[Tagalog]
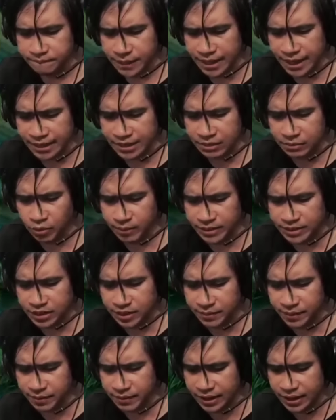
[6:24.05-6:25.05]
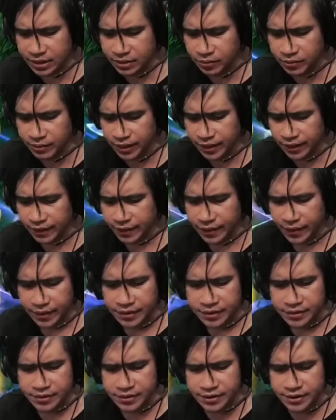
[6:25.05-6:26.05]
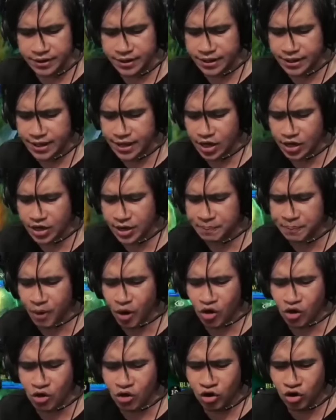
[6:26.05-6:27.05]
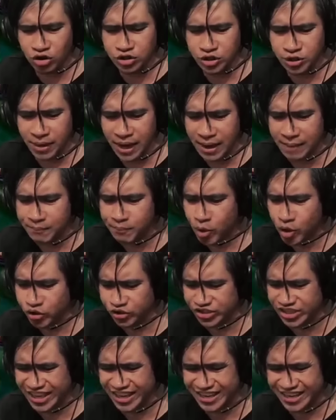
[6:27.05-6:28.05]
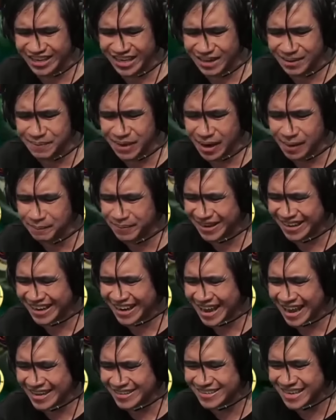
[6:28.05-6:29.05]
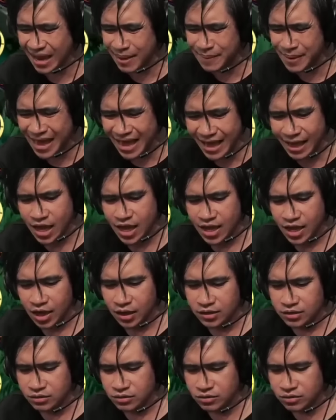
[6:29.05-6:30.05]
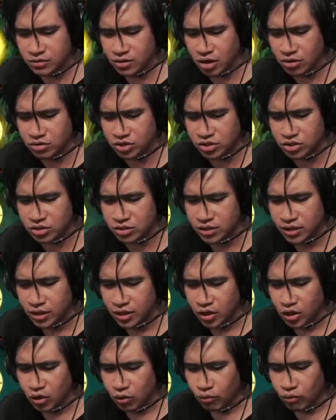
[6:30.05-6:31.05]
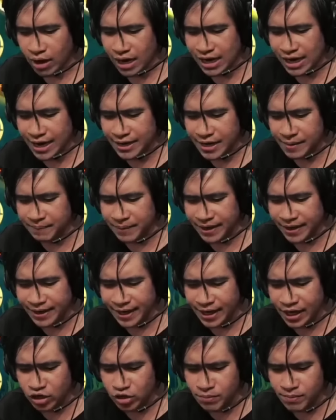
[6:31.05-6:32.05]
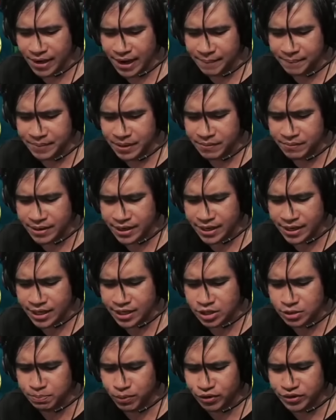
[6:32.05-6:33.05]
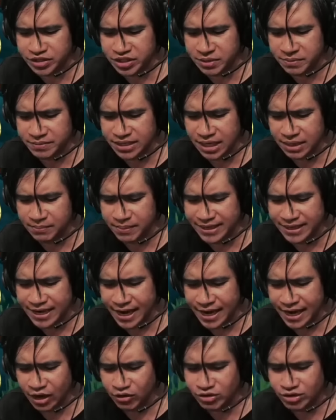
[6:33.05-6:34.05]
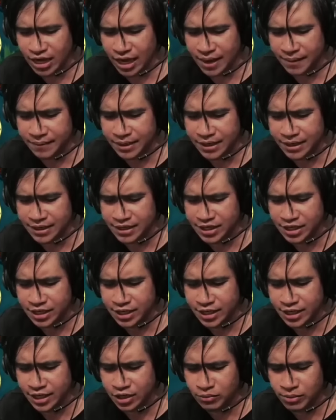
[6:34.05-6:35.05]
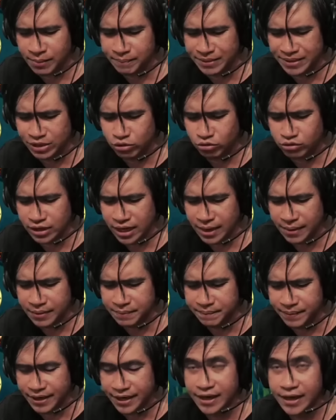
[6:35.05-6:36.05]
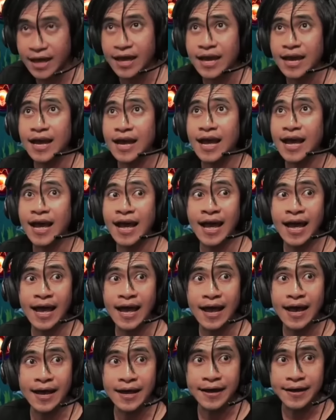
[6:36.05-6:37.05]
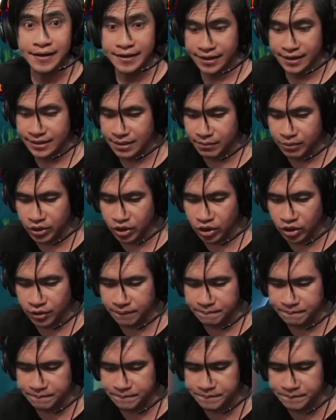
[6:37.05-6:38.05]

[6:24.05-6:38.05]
Banatan mo pre, sige pare, banatan mo pre. Iya di punggol yung mga monster care, mga birada ba? Sus! Wala na pre, kaya yung mga PB e sports team dyan, mandanawi sa amin, nanggigigil na yung mga bitlog namin pre. Ha? Ah, kita ba yun?